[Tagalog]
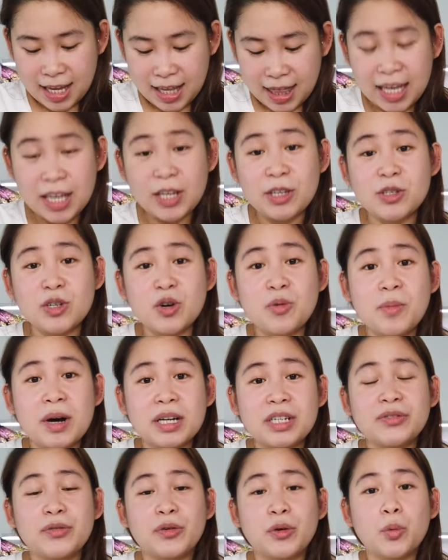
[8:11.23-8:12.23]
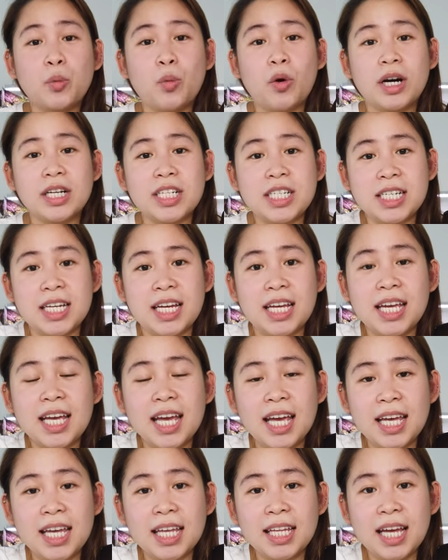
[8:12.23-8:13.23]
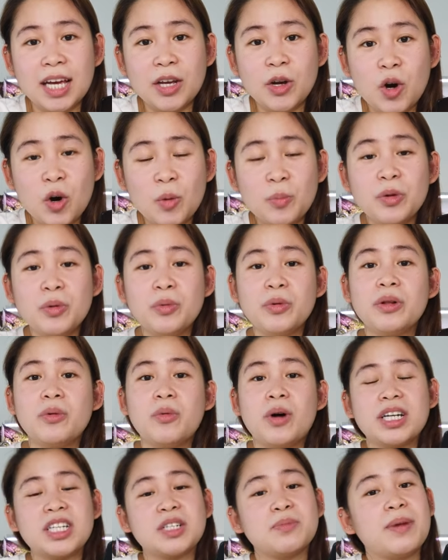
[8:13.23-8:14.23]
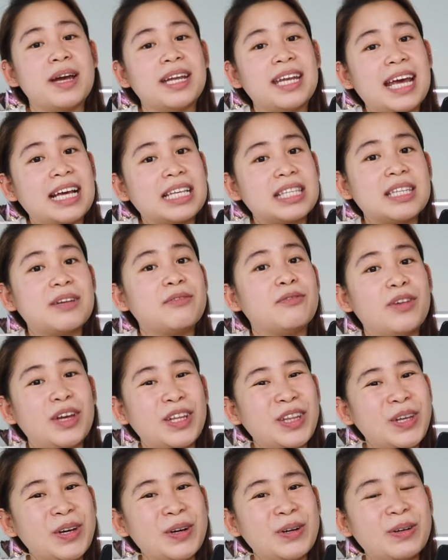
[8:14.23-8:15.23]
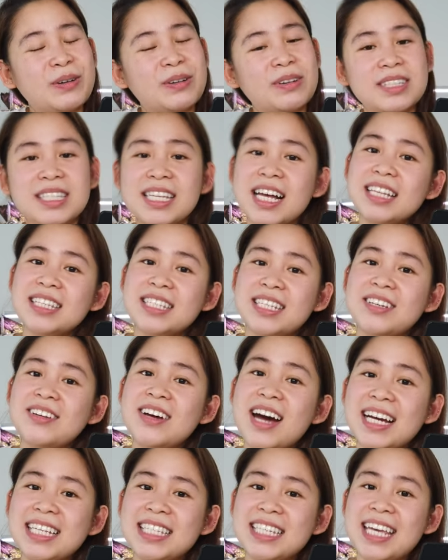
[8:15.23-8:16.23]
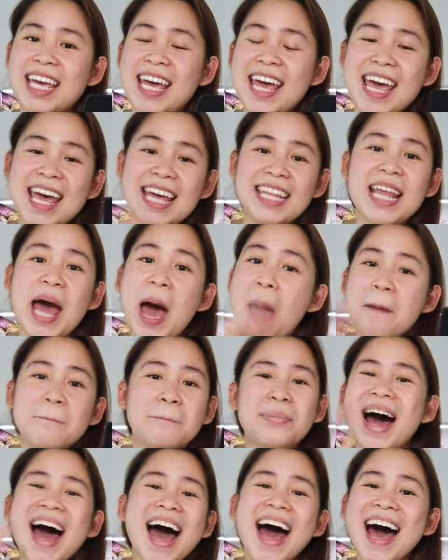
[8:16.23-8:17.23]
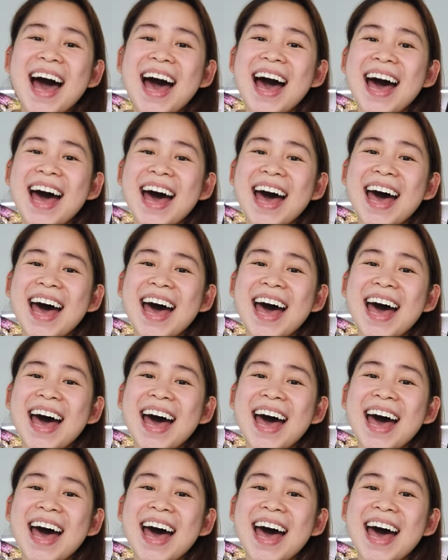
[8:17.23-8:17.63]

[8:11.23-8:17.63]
Thank you so much for watching and I hope you will watch my next videos. I'll see you guys again. Bye!